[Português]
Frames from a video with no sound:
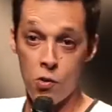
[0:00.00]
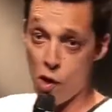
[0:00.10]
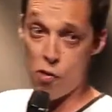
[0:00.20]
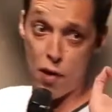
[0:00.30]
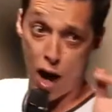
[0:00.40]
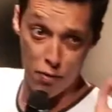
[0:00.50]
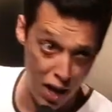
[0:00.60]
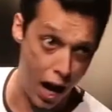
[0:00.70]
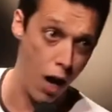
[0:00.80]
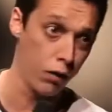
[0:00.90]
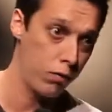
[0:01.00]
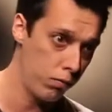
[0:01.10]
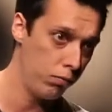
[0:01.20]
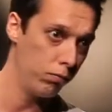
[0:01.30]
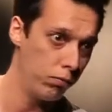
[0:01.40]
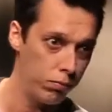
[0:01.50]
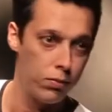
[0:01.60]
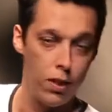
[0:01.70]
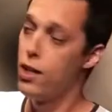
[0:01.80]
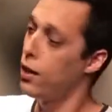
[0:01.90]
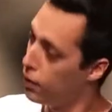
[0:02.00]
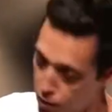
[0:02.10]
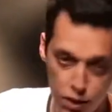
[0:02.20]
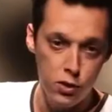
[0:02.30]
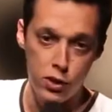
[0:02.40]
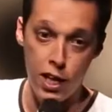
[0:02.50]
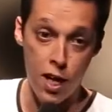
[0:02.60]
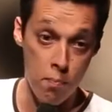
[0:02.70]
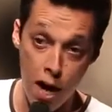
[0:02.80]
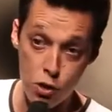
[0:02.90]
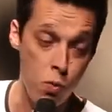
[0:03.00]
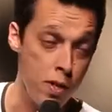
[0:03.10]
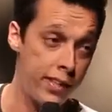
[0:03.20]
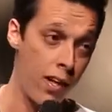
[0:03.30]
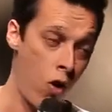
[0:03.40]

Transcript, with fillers: no seu assalto, Seria mais um item